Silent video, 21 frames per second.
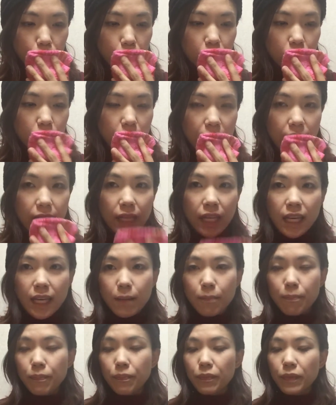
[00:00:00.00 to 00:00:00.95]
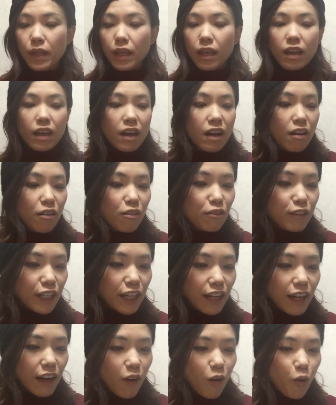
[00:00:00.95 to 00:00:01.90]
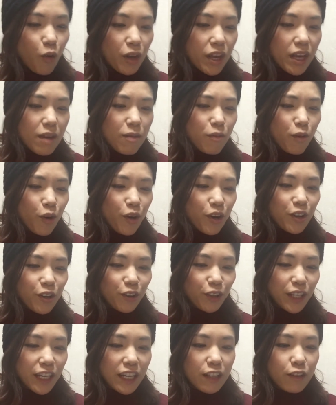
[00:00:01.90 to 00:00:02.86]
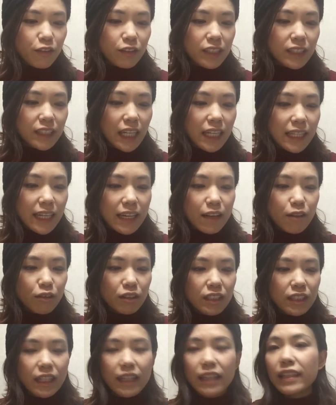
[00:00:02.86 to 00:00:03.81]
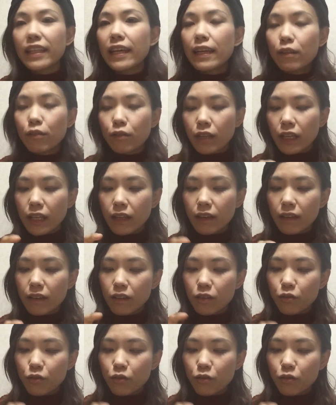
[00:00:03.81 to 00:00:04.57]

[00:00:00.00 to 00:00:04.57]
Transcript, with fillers: 次にほんでからオリーブオイルを手に取り滴り落ちない程度に